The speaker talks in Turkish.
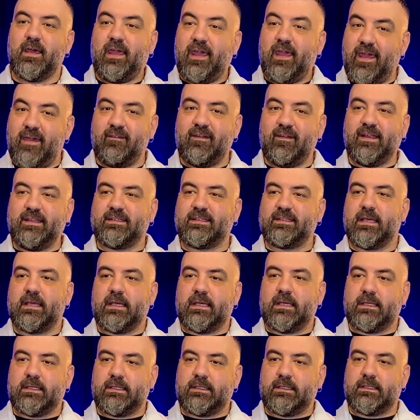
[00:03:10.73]
Evet,
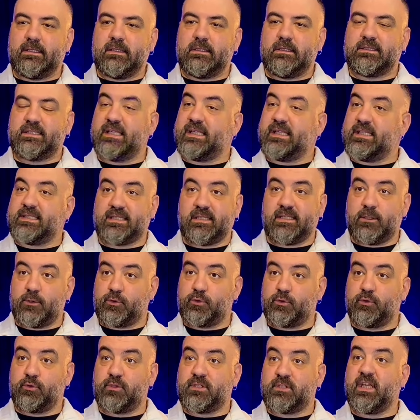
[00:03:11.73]
e, 8 sene
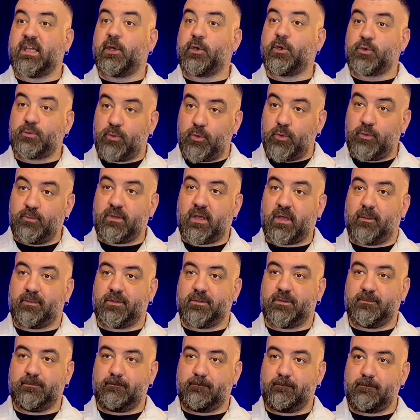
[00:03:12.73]
sürdü. 800 bölüm
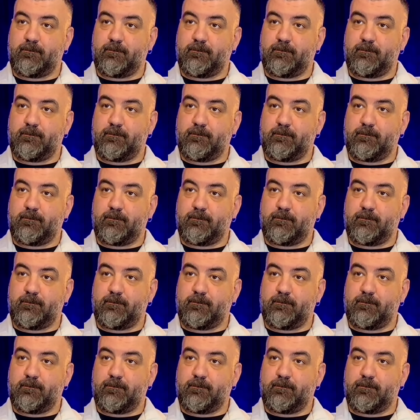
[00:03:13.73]
yaptım.